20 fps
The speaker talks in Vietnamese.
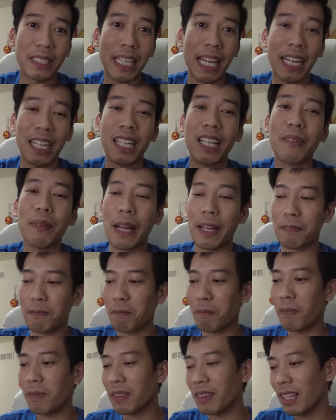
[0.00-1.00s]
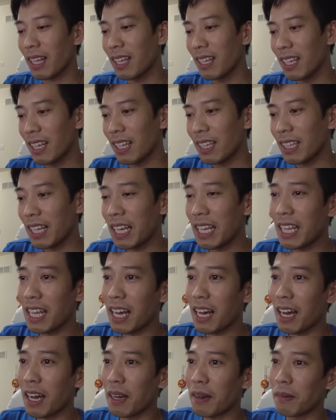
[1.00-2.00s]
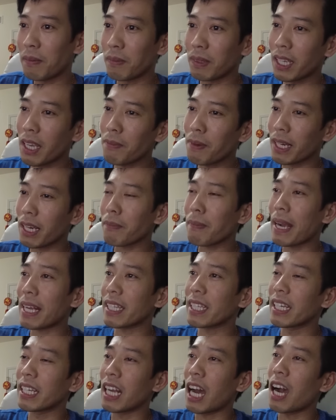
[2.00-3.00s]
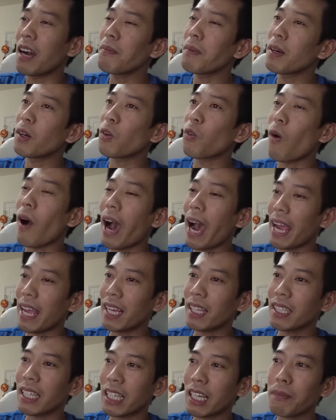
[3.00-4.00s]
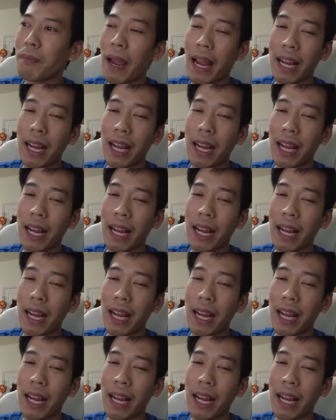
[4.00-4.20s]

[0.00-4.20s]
sen đó các bạn thì uh, khi mà các bạn nhìn ở bên ngoài á, thì các